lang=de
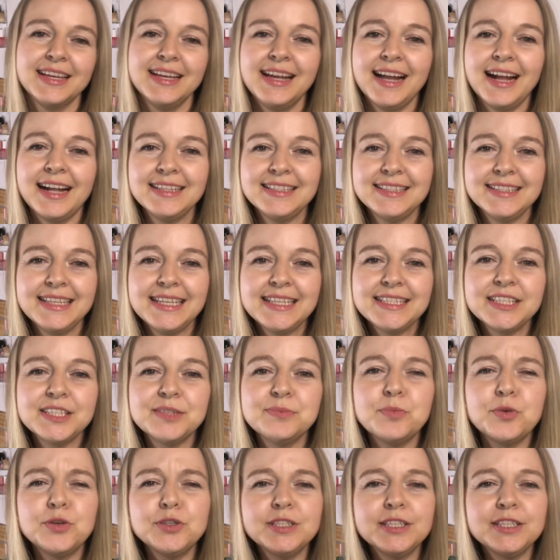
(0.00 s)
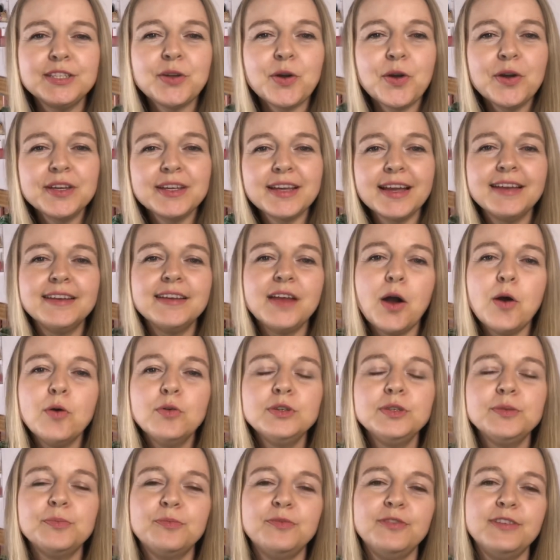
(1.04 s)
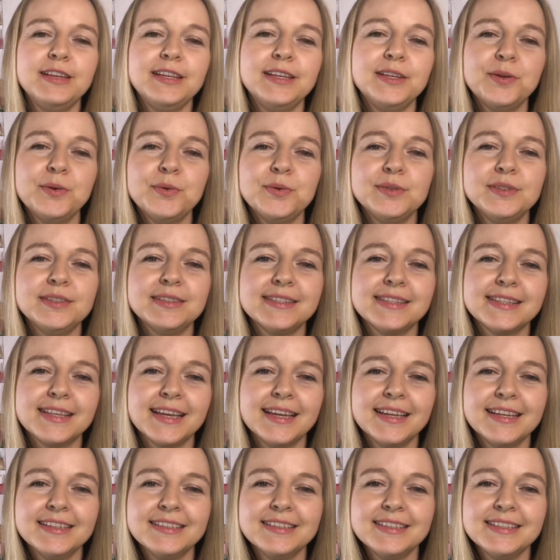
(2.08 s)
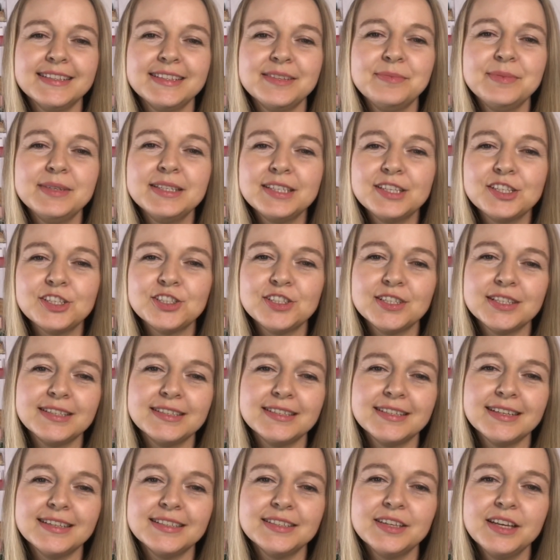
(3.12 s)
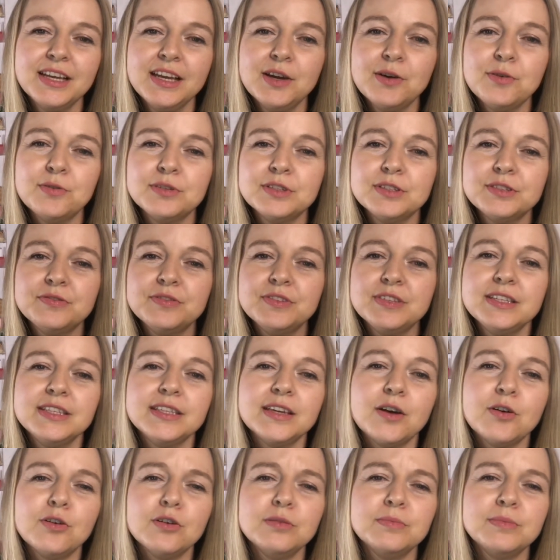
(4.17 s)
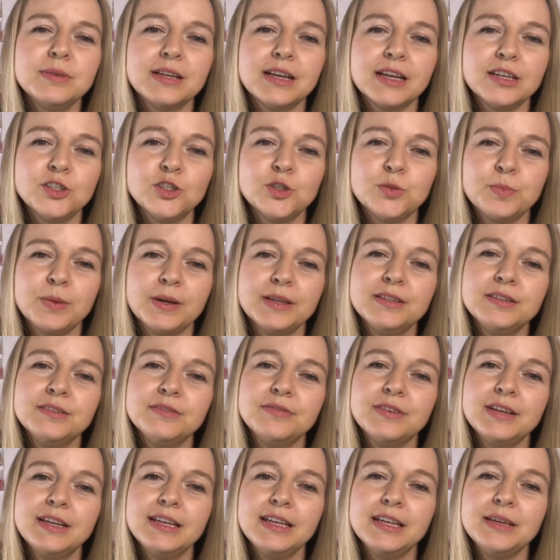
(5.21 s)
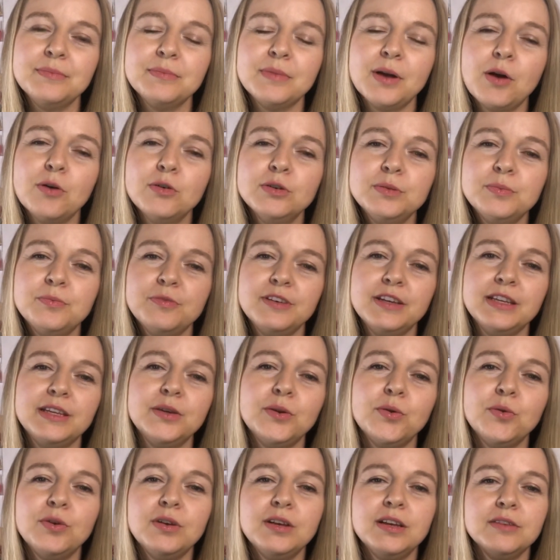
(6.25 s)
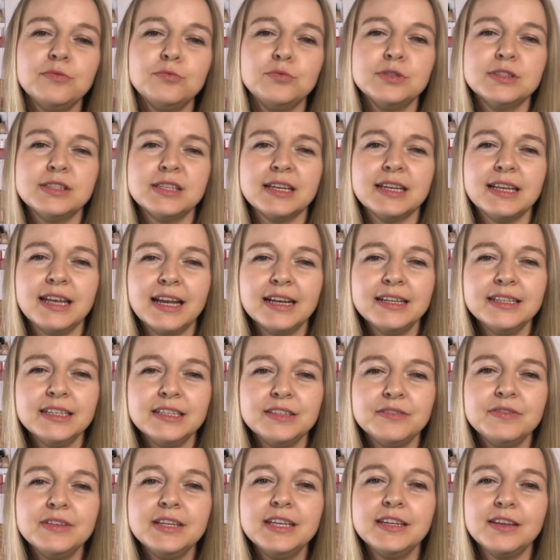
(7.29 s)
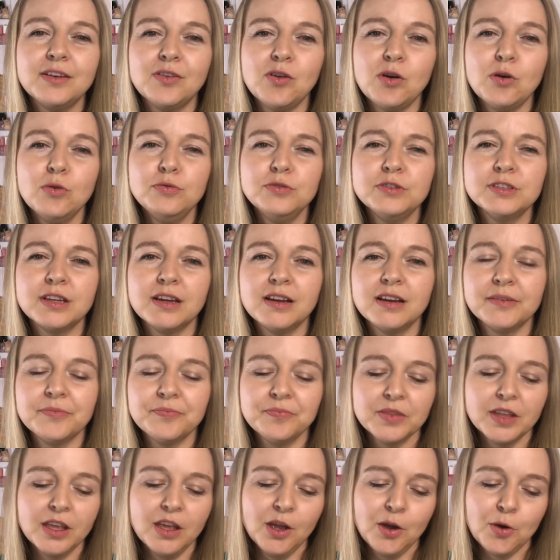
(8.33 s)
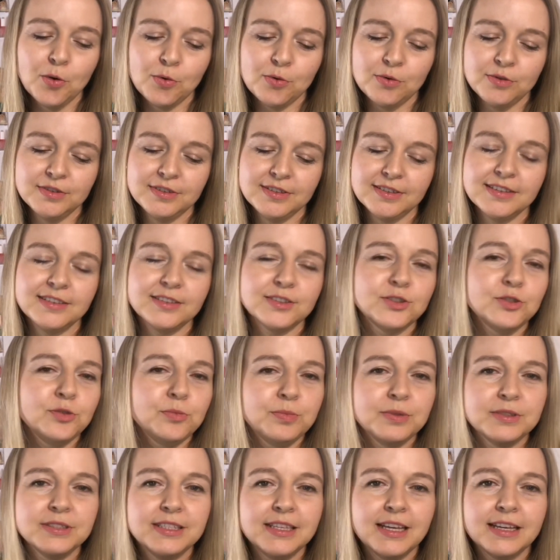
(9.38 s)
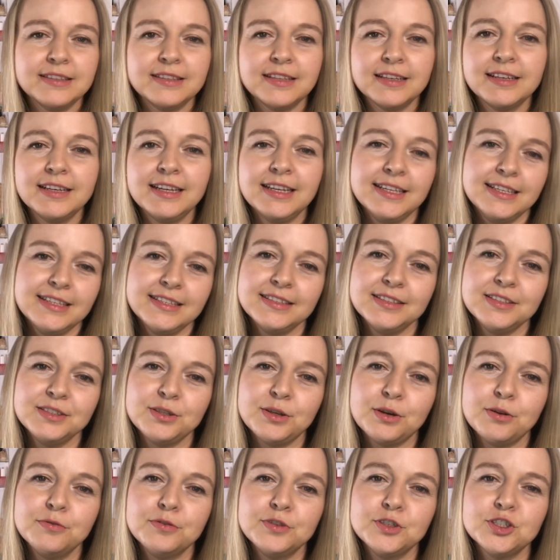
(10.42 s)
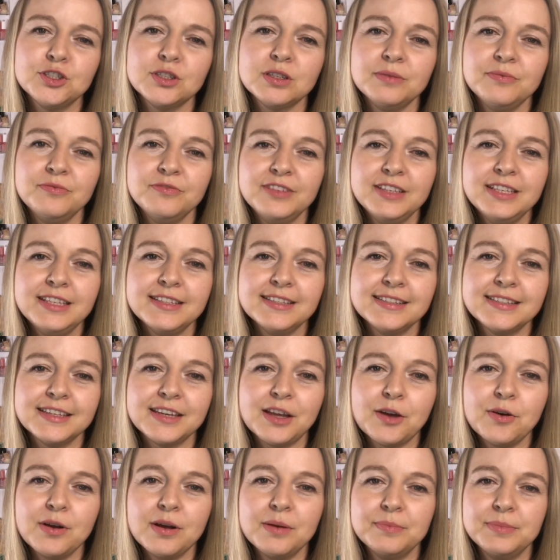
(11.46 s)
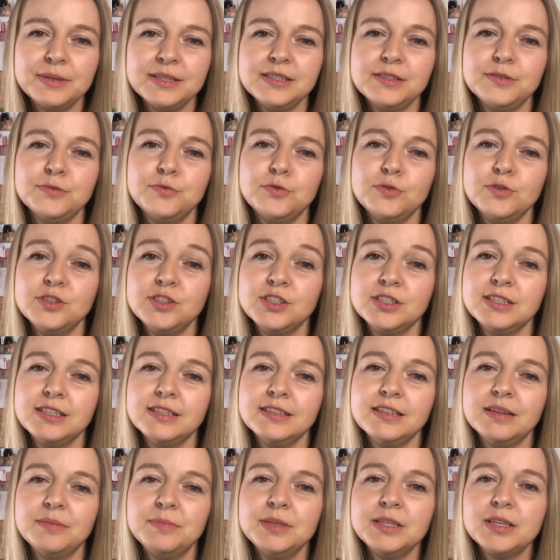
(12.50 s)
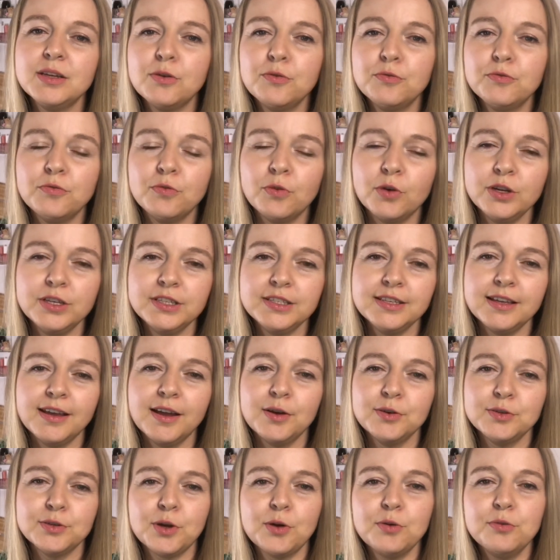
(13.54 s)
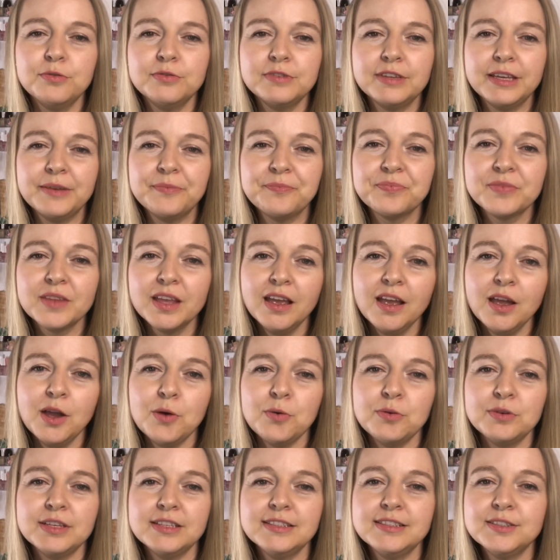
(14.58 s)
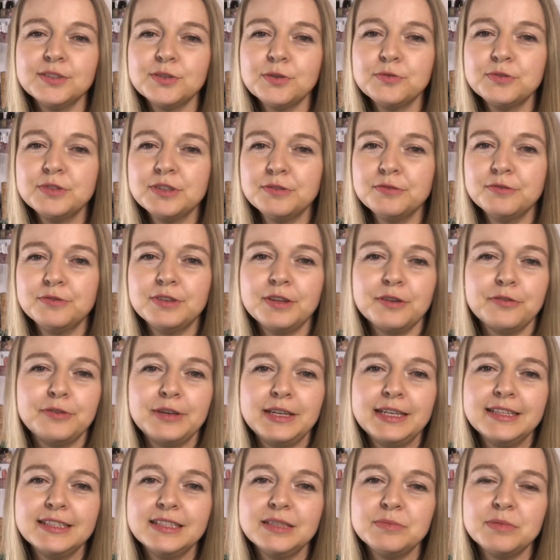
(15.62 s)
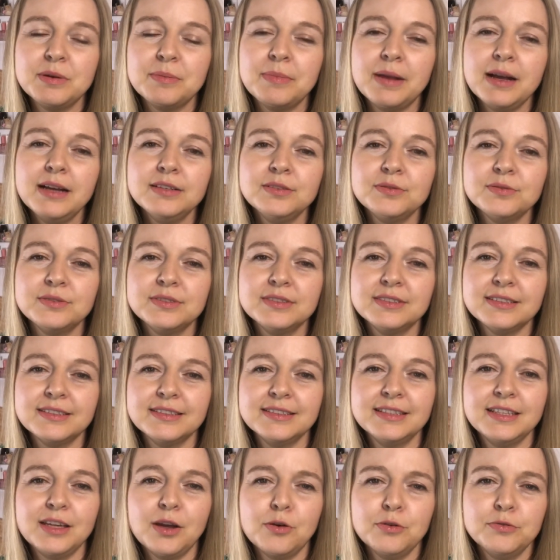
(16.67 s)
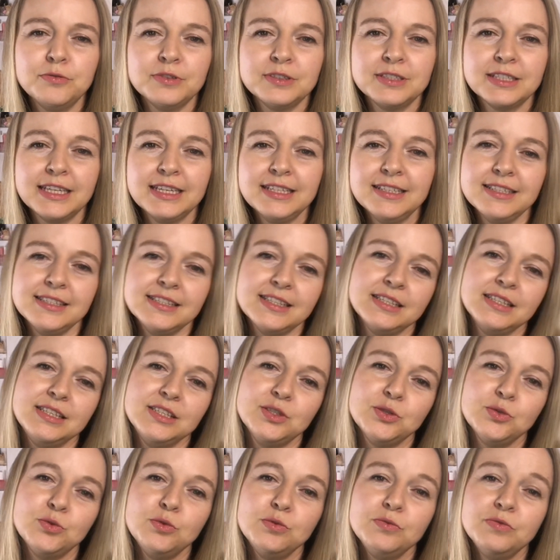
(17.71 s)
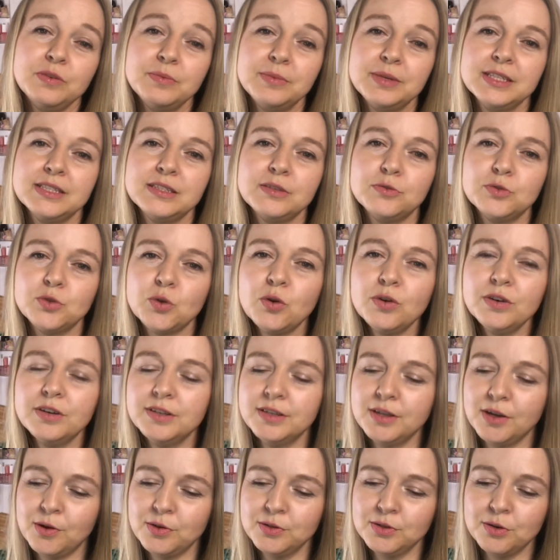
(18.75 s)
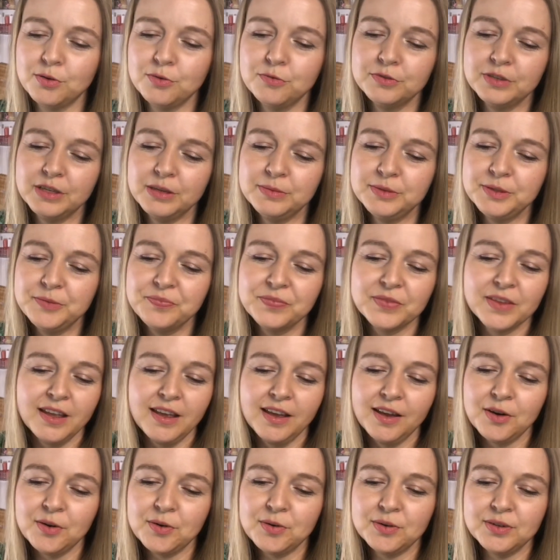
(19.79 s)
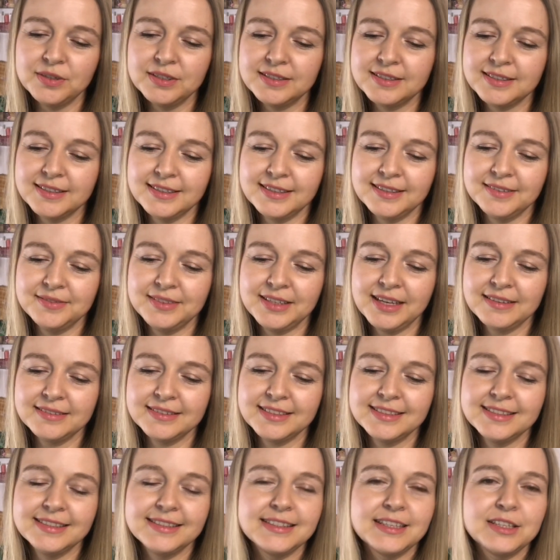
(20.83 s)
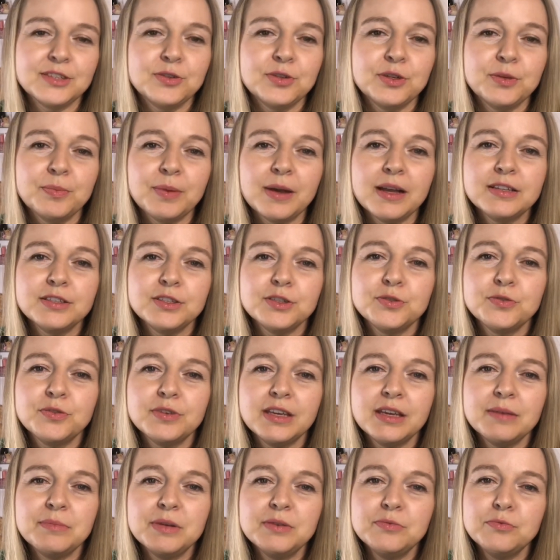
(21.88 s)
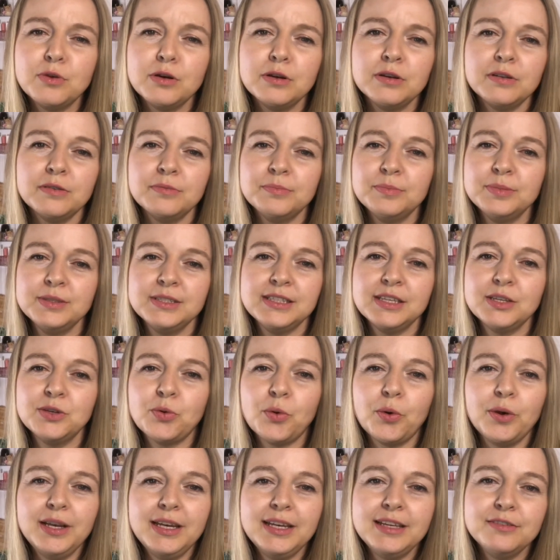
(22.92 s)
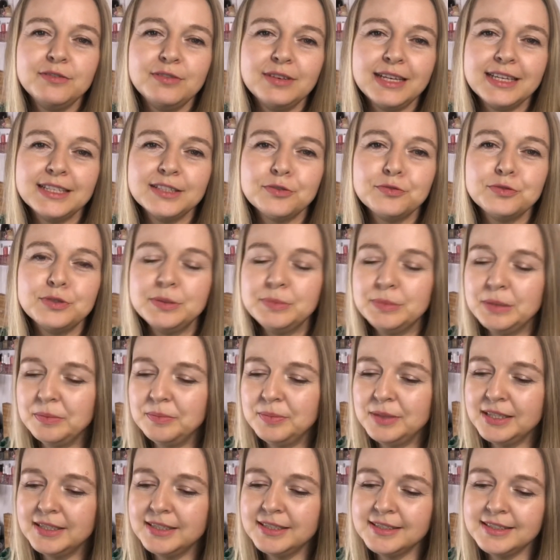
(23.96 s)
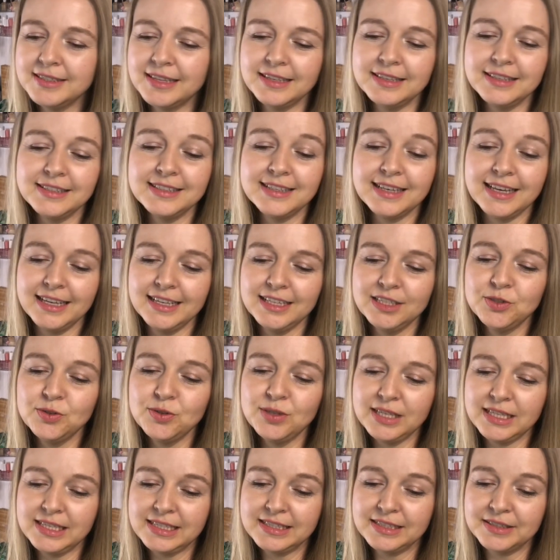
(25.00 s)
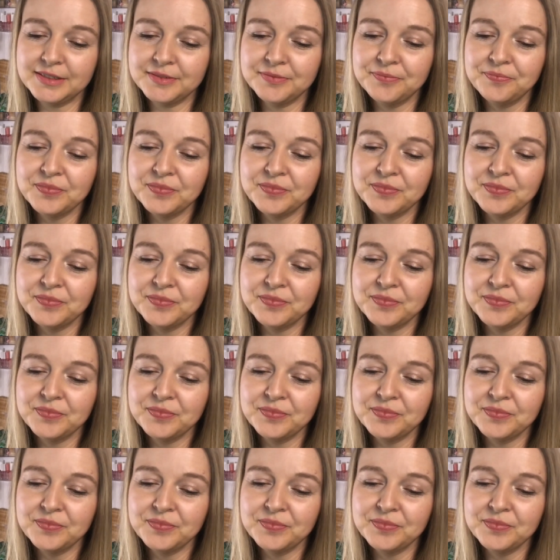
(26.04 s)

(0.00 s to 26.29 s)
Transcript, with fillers: Als nächstes möchte ich euch ein Hautpflegeöl zeigen, das sie mitgeschickt hat. Und das finde ich ja auch immer ganz spannend, weil eben Hautpflegeöle wusste ich lange nicht, wie genau auftragen. Und super, sie hat da gleich hinten drauf geschrieben, wie das denn auch am besten funktioniert, nämlich auf feuchte Haut aufgeben. Und das ist oft der Fehler, den man macht und äh, die Haut verträgt es dann nicht so gut, wenn man das auf trockene Haut aufgibt. Und äh, ja, das ist natürlich praktisch für jemanden, wo er ein bisschen Neuling vielleicht auf dem Gebiet ist, dann das gleich zu lesen.